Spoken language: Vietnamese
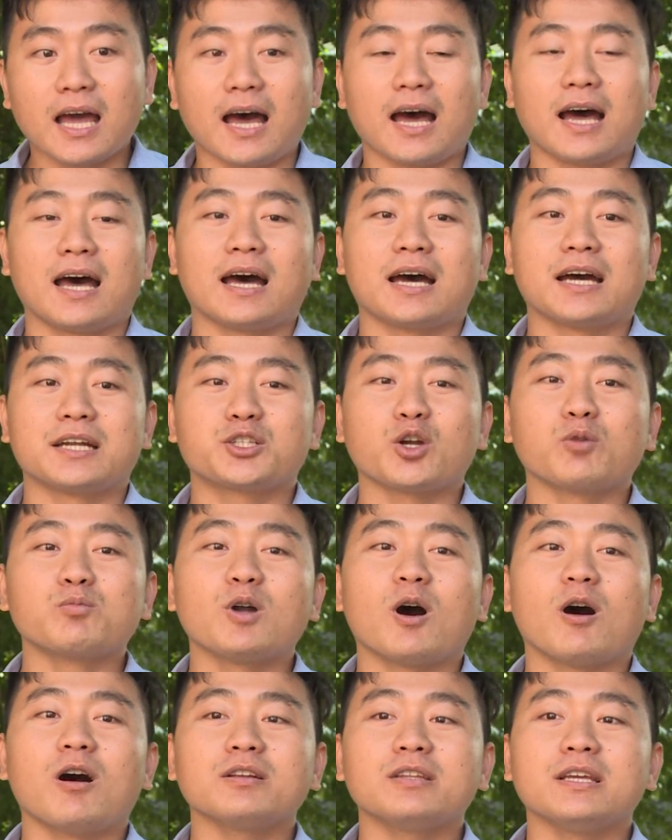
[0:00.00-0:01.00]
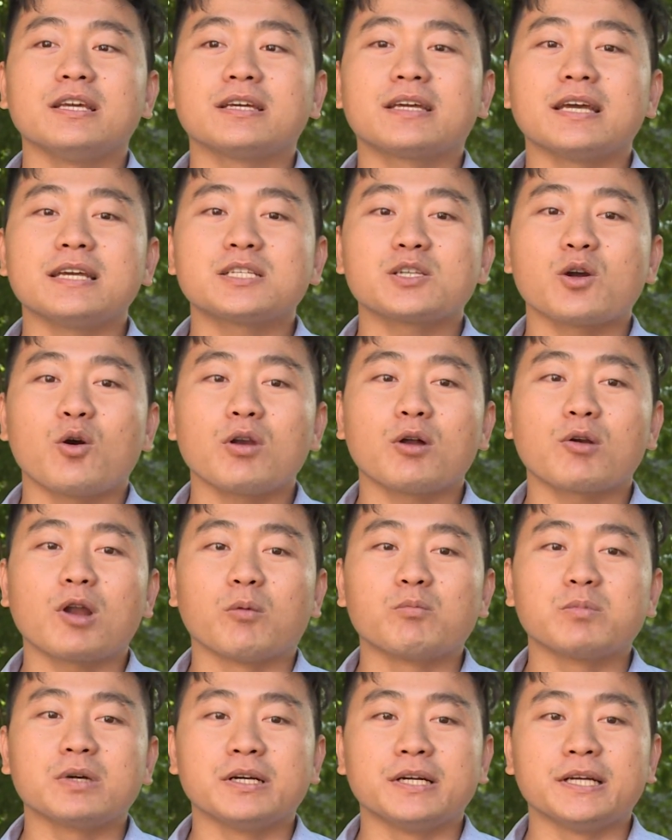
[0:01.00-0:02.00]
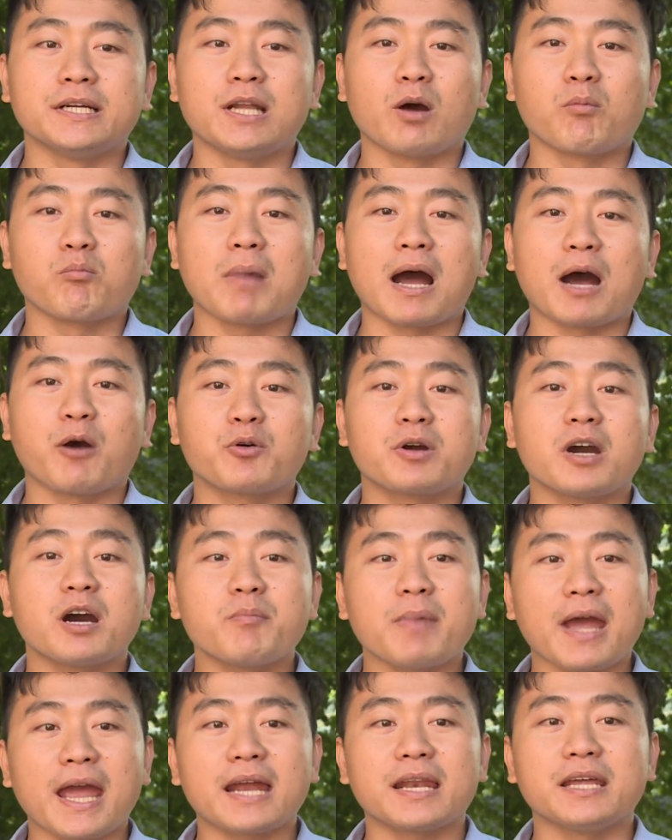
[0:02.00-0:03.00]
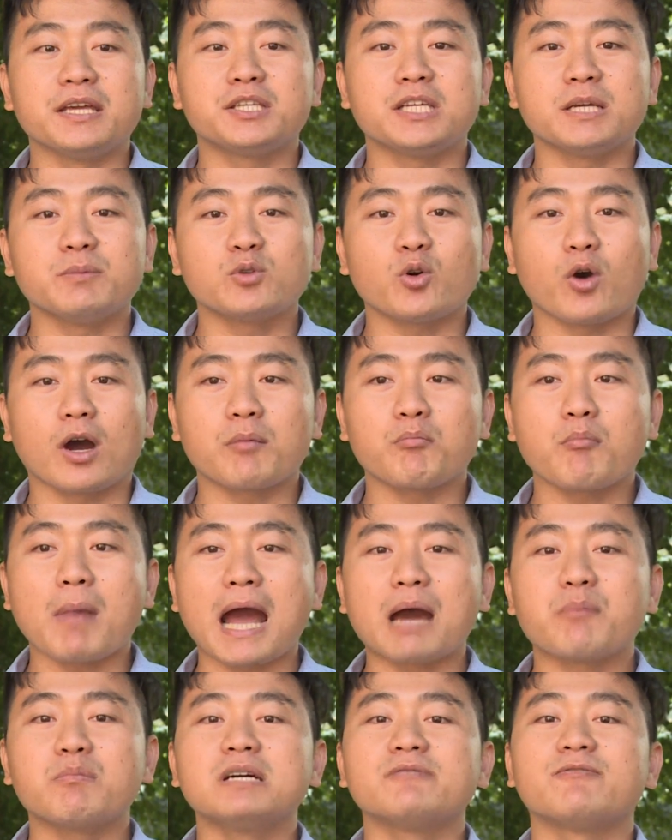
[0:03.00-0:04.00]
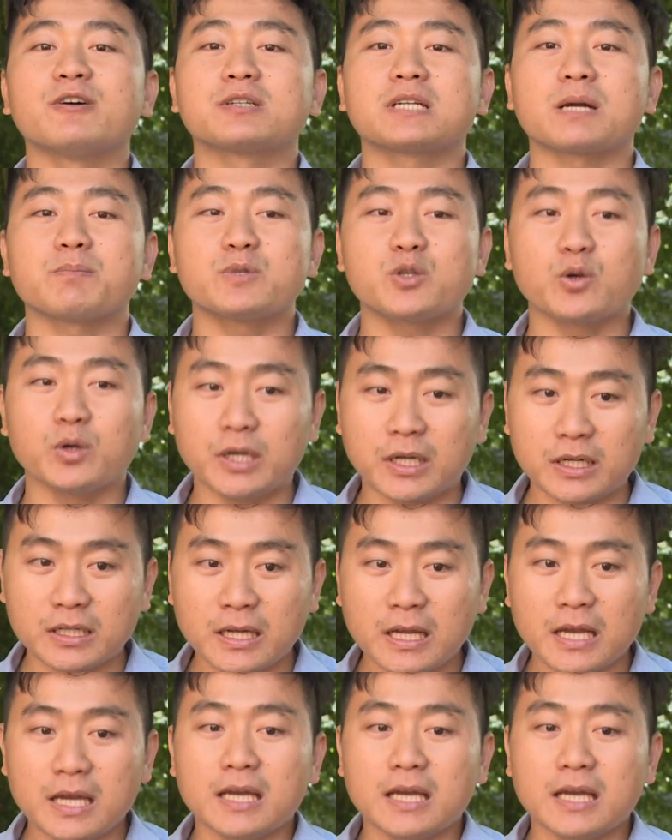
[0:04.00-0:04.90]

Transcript: À, trong đó thì cái số lao động người đồng bào Khmer này chiếm khoảng ba mươi phần trăm số lượng.